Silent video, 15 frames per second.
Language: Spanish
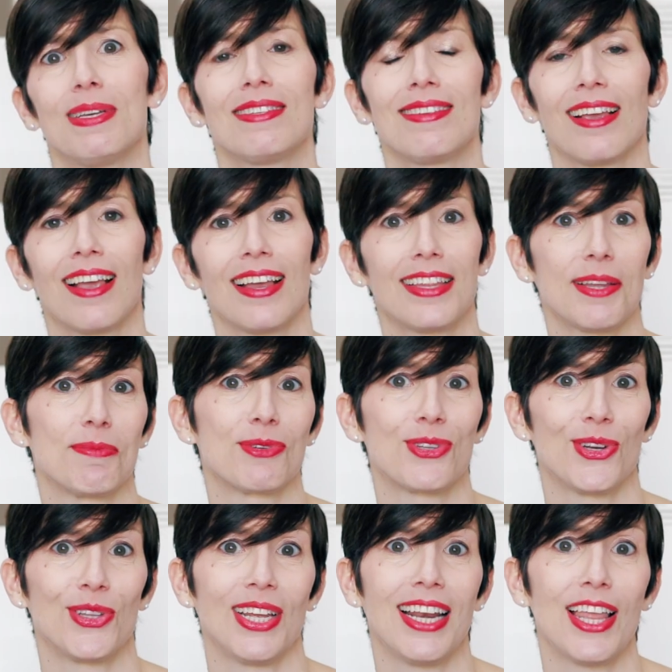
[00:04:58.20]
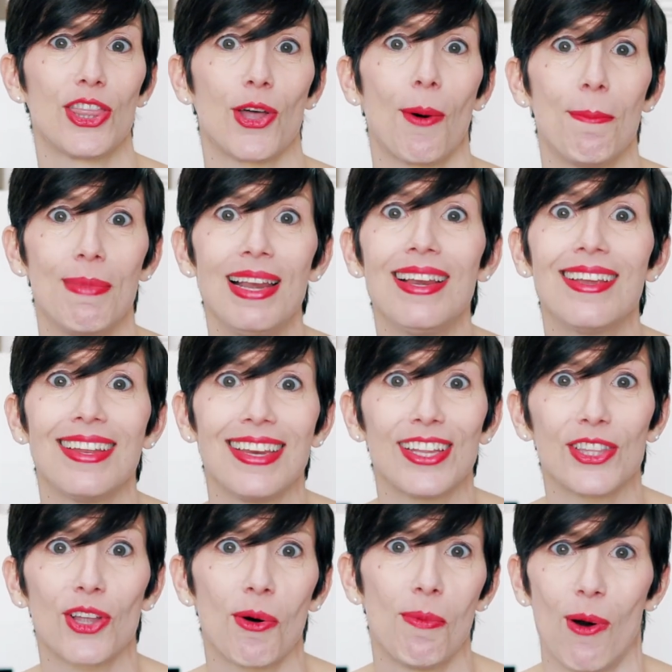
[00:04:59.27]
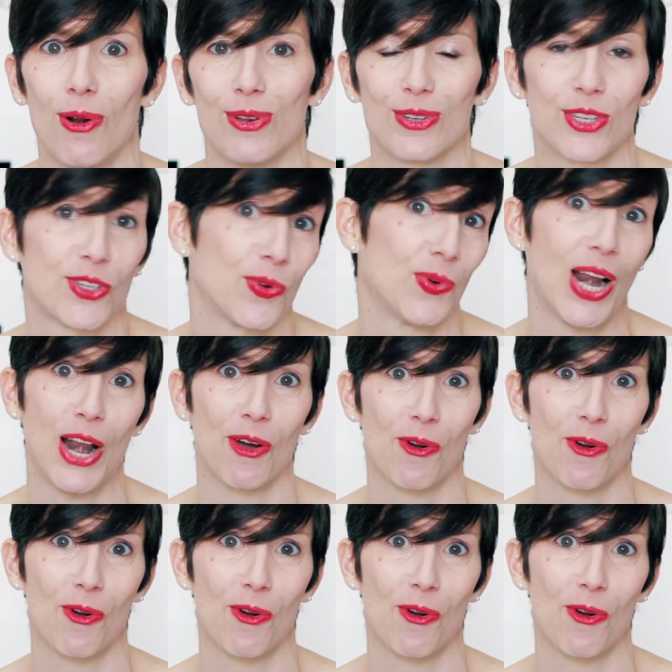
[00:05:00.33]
Piensen que este museo tiene 2.500 bolsos, una